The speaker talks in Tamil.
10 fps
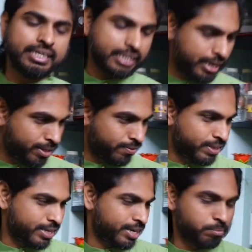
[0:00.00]
காசு எடுத்து
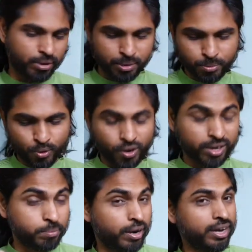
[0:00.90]
வெந்தய டப்பாவில்
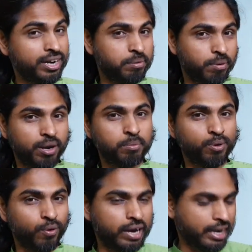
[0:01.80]
போடுவாங்க மிளகு டப்பாவில்
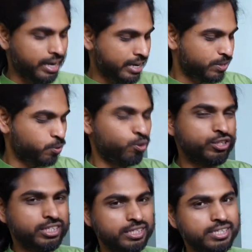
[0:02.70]
போடுவாங்க ஏன்னா இது
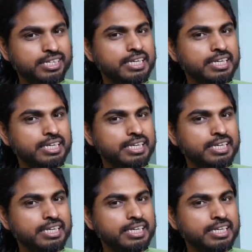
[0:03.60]
குளிர்ச்சி